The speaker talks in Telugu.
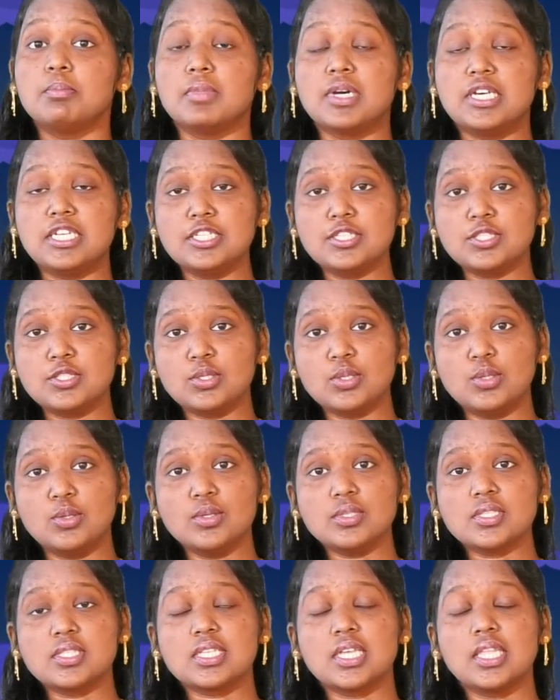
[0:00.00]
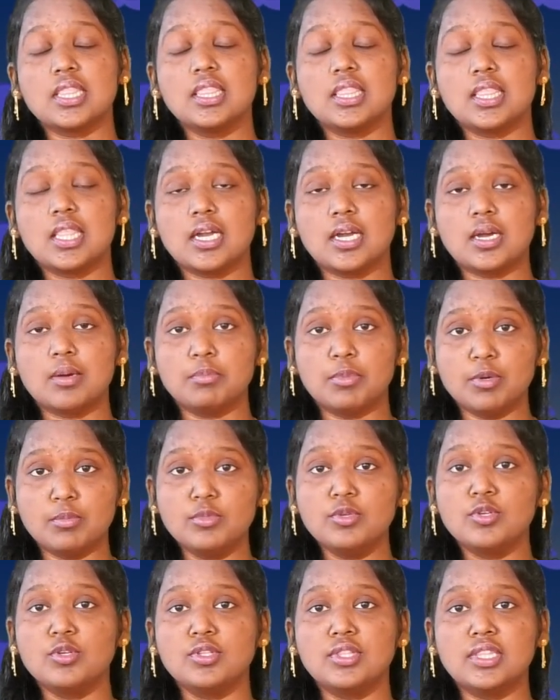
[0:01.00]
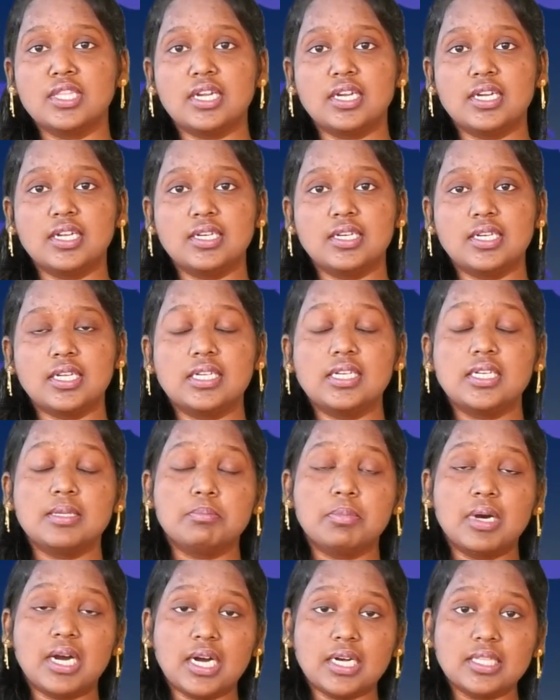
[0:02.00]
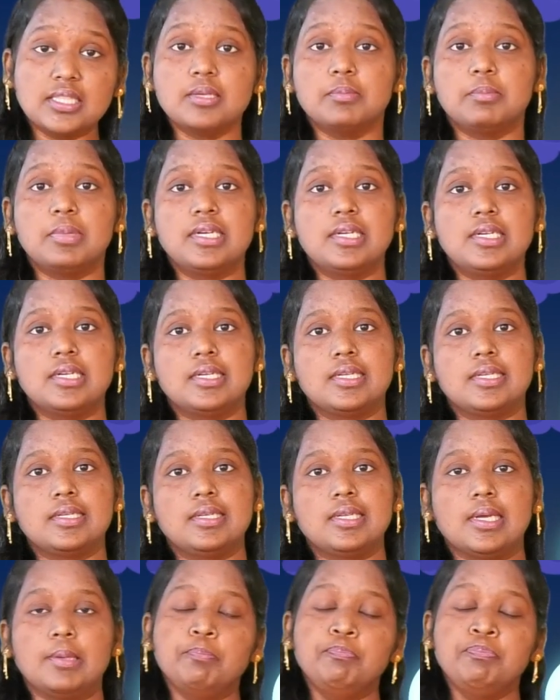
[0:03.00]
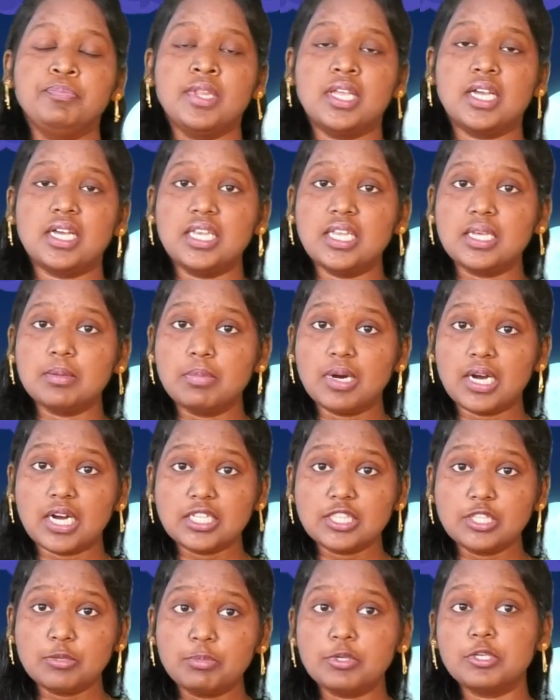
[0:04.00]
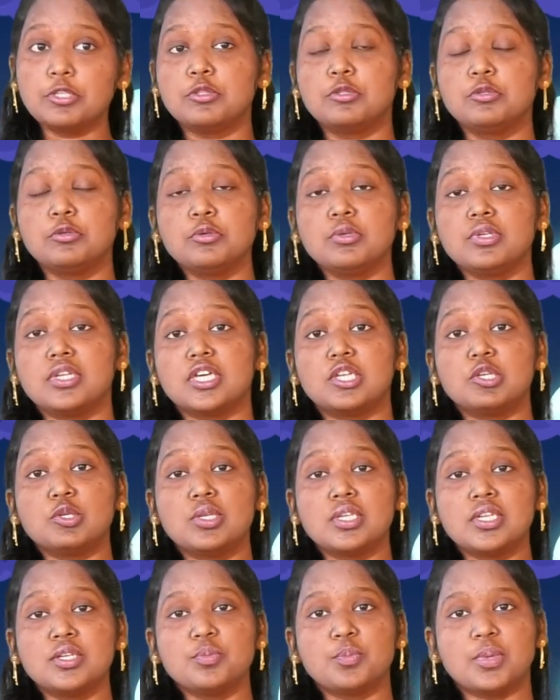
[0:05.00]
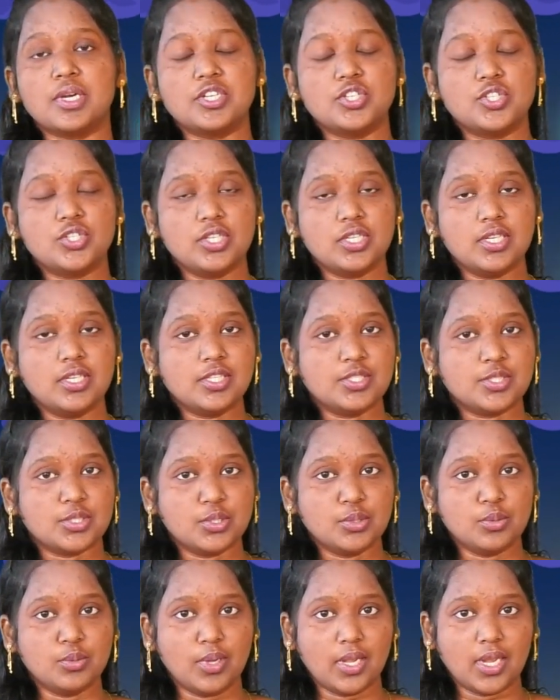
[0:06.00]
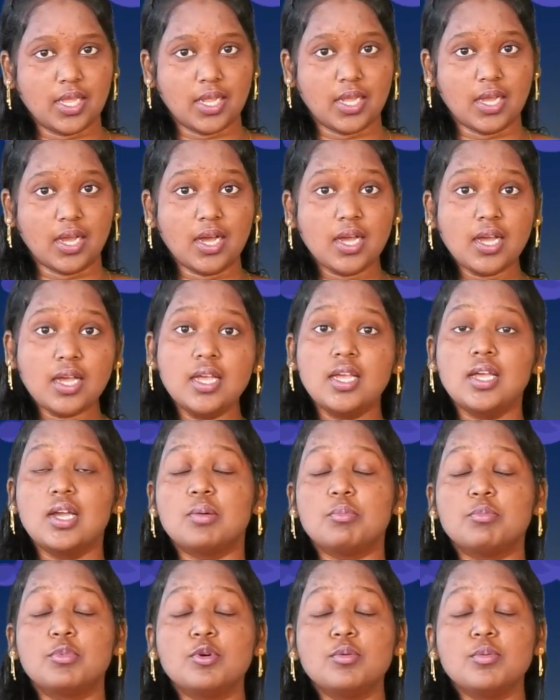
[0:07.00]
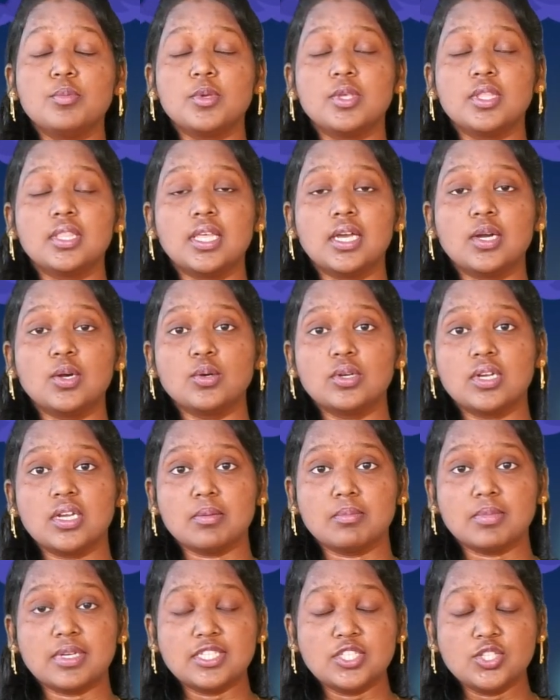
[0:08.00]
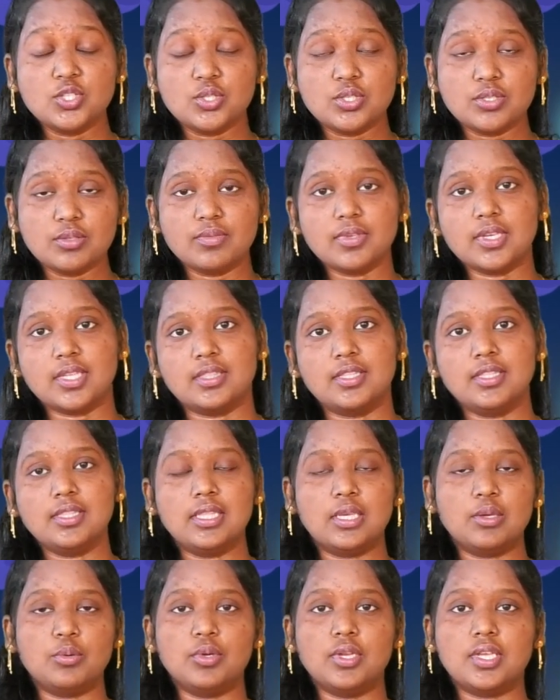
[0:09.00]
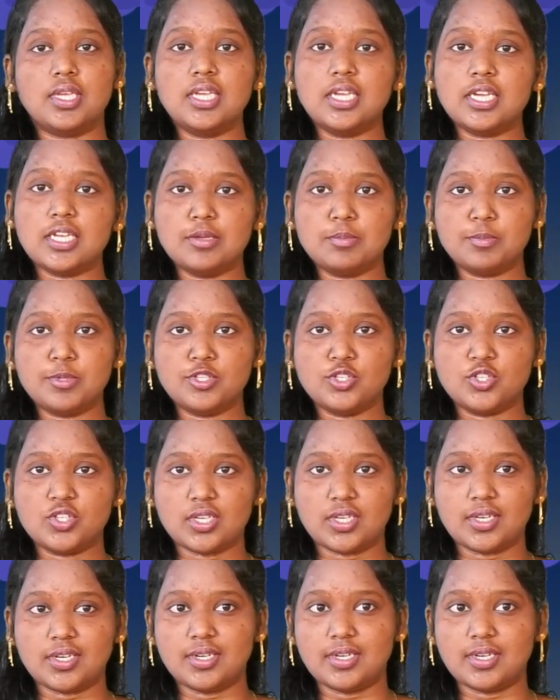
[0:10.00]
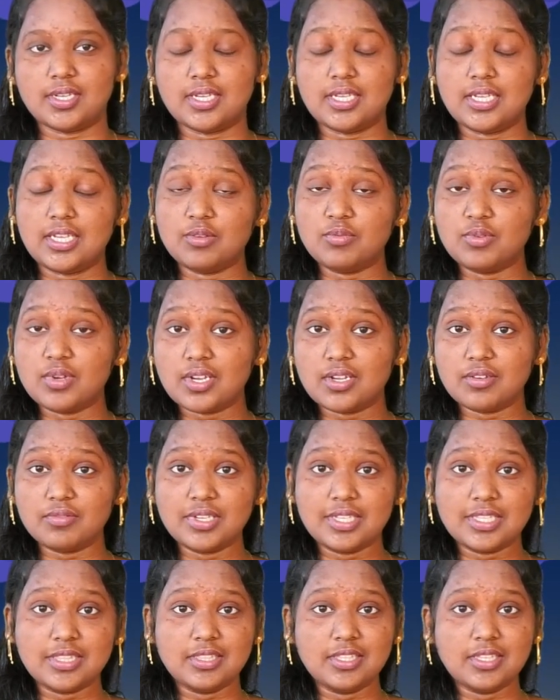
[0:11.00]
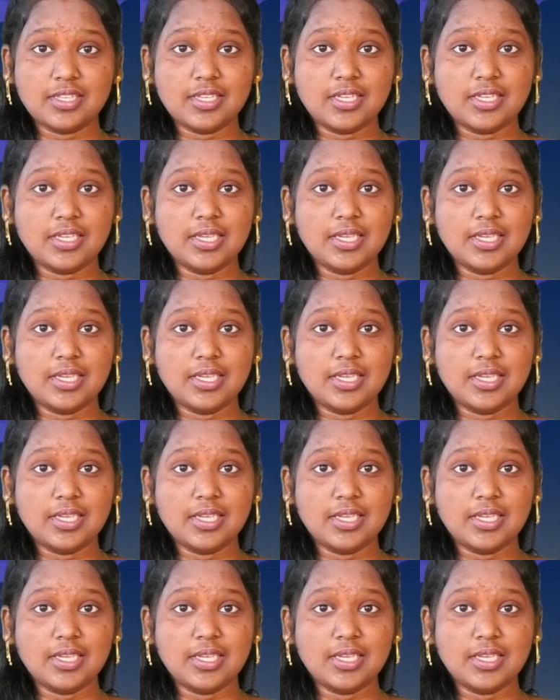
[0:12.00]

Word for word: మనసులో సంతాపము నొందాడంట అంటే బాధపడ్డాడంట అలా బాధపడుతూ నరులను పరిశీలిస్తూ ఉండగా భూమి మీద ఒక మంచి వ్యక్తి దేవుడికి కనిపించారంట ఎవరా వ్యక్తి